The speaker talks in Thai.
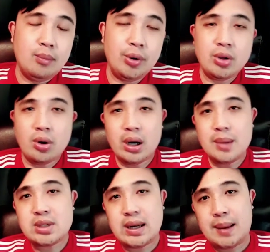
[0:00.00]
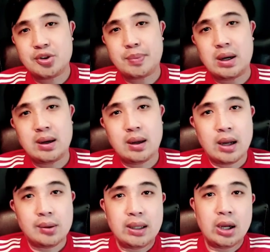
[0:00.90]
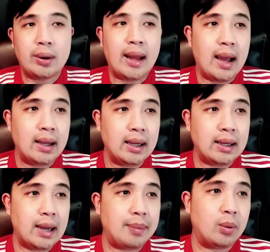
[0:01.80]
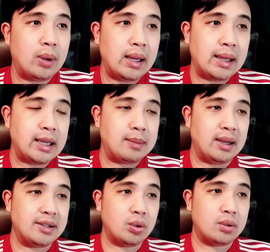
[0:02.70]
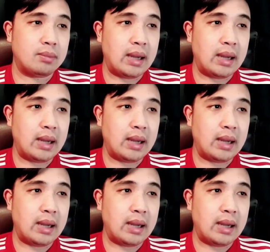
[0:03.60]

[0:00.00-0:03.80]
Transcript: บรูนโยเริ่มจะทำสเปอร์เข้าที่เข้าทางกันแล้วครับ เพราะว่า 5 เกมหลังสุด